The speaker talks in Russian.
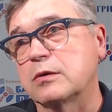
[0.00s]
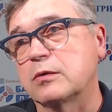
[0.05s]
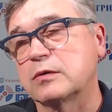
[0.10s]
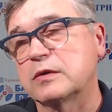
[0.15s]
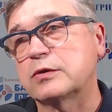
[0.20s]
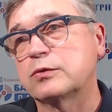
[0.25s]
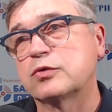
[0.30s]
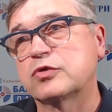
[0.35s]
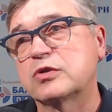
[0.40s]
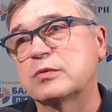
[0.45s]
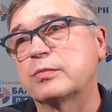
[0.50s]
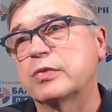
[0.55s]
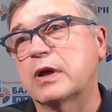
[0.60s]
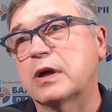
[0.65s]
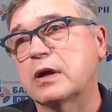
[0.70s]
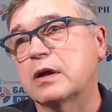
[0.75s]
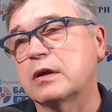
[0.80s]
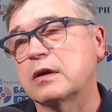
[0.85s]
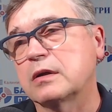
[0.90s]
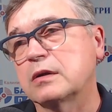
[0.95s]
У нас очень
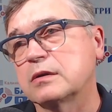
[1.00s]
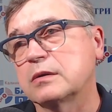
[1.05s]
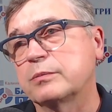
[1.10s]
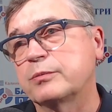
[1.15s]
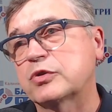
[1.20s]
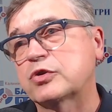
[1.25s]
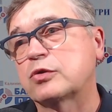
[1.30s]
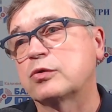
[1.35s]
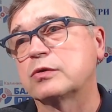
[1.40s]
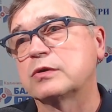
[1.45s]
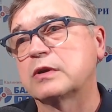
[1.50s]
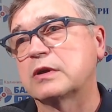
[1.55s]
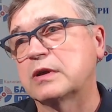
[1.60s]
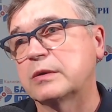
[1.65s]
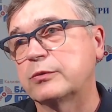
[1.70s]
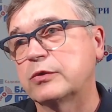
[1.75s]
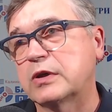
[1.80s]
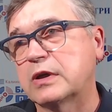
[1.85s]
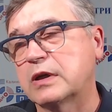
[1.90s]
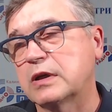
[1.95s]
плохая пешеходная
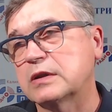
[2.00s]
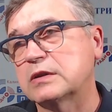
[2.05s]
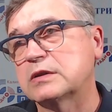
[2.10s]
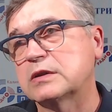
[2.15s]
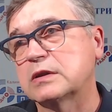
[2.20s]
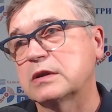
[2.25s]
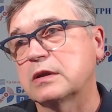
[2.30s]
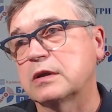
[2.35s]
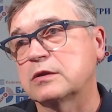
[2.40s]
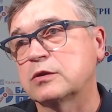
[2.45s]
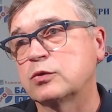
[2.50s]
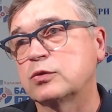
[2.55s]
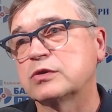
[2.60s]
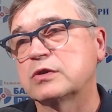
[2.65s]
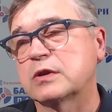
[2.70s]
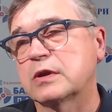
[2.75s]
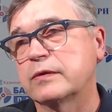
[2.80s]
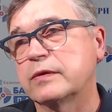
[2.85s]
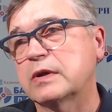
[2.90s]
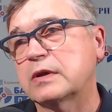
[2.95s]
коммуникация от
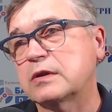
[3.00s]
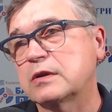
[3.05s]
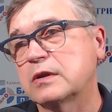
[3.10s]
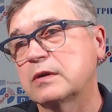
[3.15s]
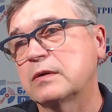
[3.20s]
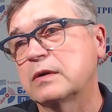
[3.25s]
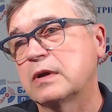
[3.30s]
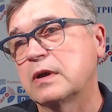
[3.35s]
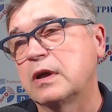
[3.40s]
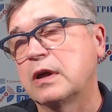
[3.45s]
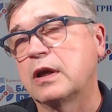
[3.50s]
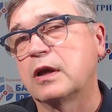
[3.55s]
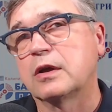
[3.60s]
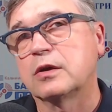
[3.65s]
озера Верхнего